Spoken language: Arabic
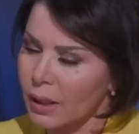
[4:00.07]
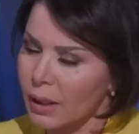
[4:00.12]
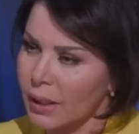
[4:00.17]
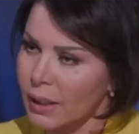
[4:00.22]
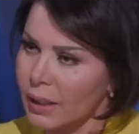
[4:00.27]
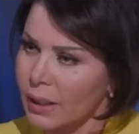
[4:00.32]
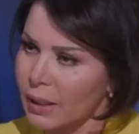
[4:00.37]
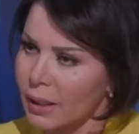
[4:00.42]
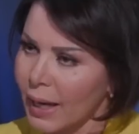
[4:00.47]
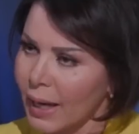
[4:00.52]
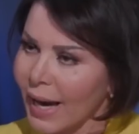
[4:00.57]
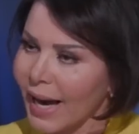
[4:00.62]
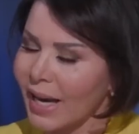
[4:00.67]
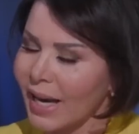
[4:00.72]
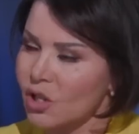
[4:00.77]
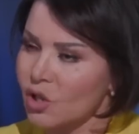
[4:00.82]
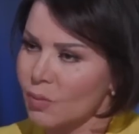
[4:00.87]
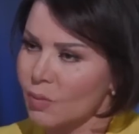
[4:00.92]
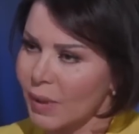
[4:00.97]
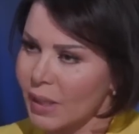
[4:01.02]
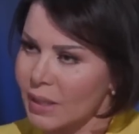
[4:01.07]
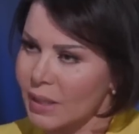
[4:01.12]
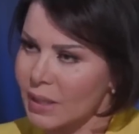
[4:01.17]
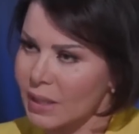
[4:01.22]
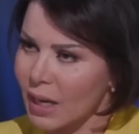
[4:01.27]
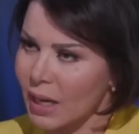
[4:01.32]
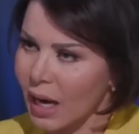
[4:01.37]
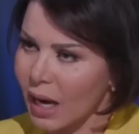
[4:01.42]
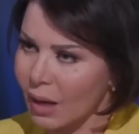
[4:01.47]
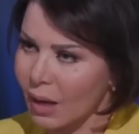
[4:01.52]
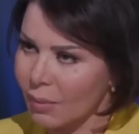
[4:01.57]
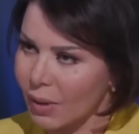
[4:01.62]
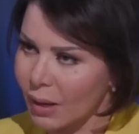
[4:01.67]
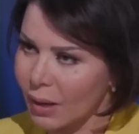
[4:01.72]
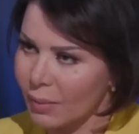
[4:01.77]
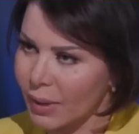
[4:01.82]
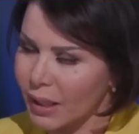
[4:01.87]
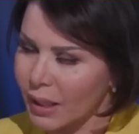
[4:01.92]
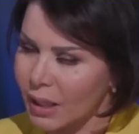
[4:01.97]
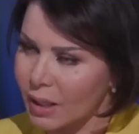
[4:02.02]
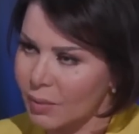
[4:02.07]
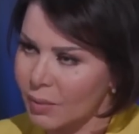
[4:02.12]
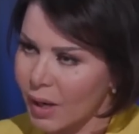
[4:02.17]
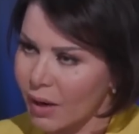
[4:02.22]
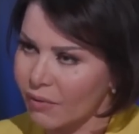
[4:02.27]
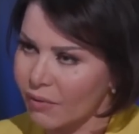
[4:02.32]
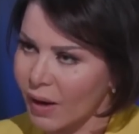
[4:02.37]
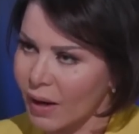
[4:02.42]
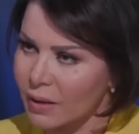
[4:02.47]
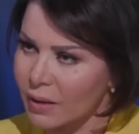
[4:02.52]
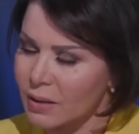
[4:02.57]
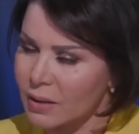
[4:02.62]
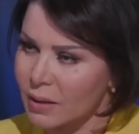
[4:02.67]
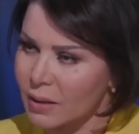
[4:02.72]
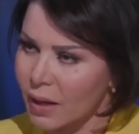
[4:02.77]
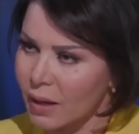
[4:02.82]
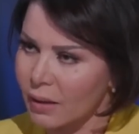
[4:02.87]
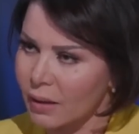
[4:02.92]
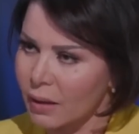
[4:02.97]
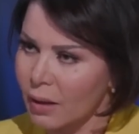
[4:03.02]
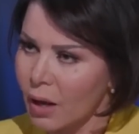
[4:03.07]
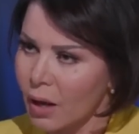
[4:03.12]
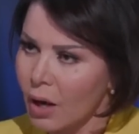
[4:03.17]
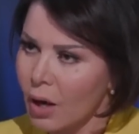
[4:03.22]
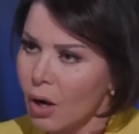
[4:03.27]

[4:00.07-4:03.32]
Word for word: لحجم الانسحاب الامريكي من افغانستان